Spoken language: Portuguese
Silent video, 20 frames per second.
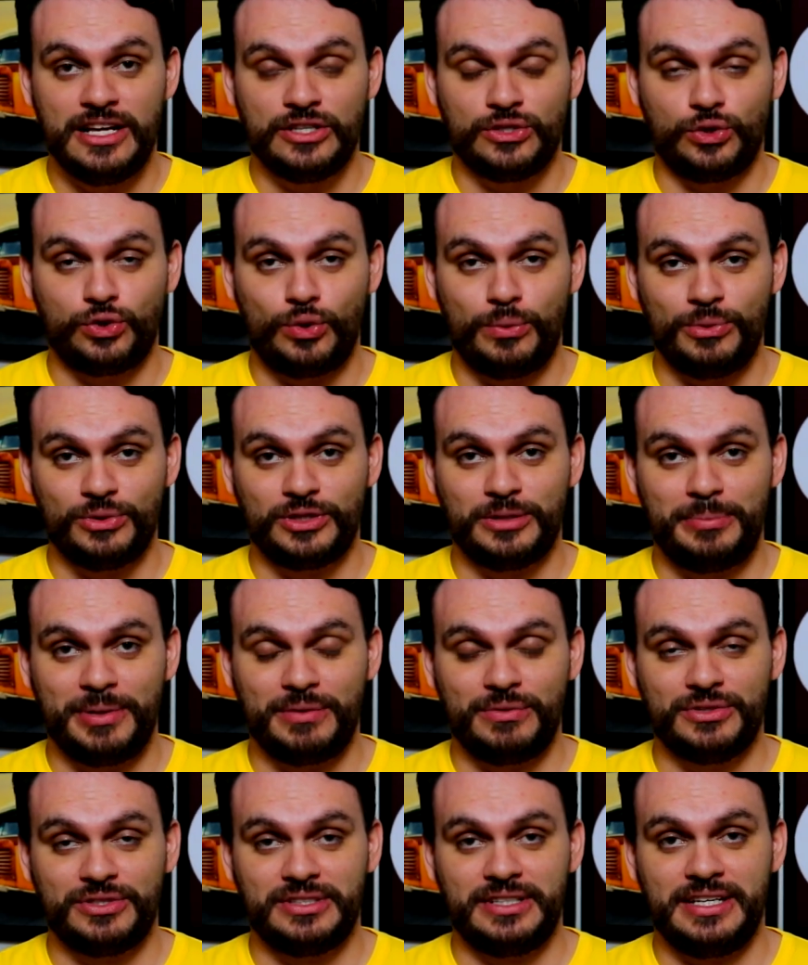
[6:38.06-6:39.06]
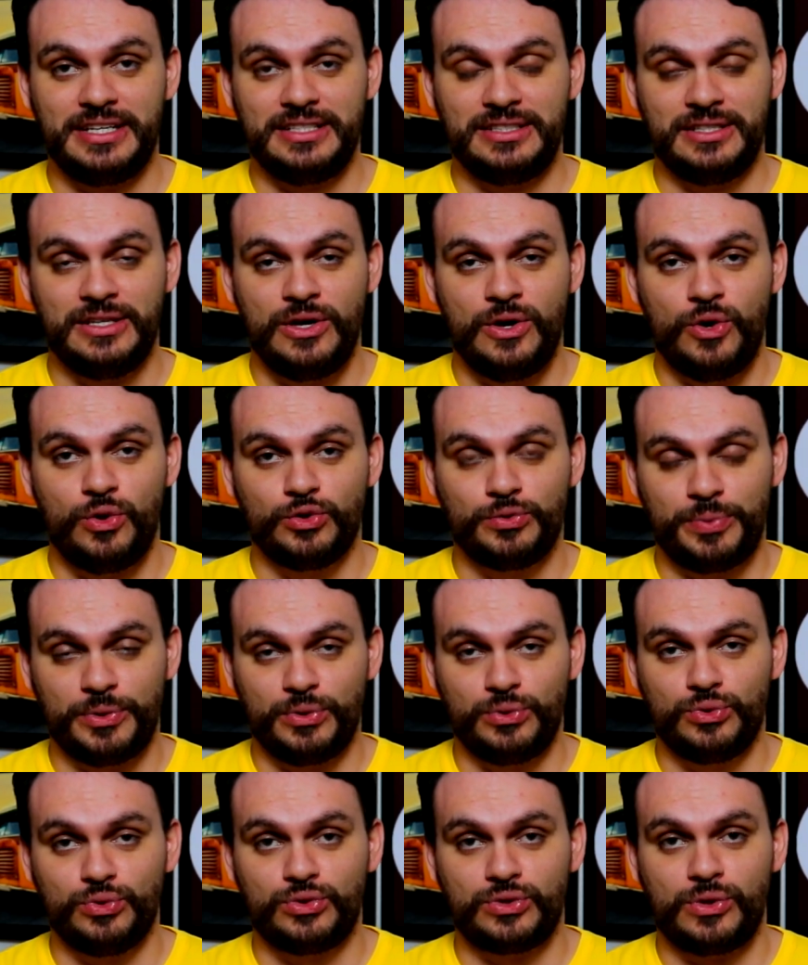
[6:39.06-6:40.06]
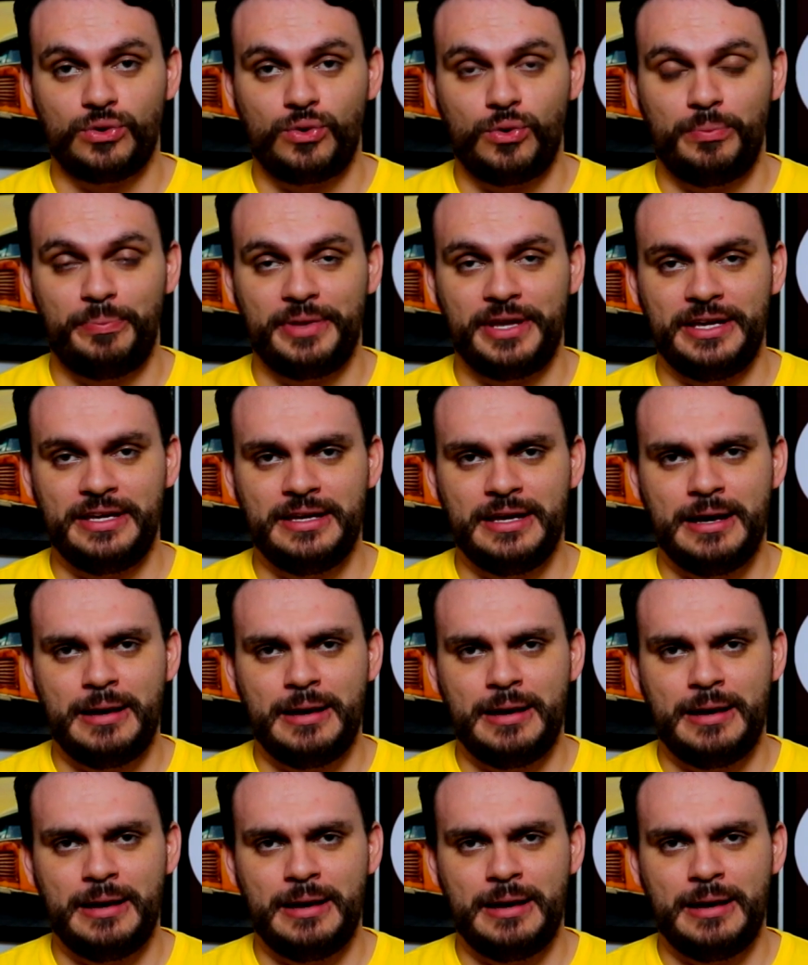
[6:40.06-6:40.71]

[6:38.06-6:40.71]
Só estou mostrando para vocês os produtos que eu comprei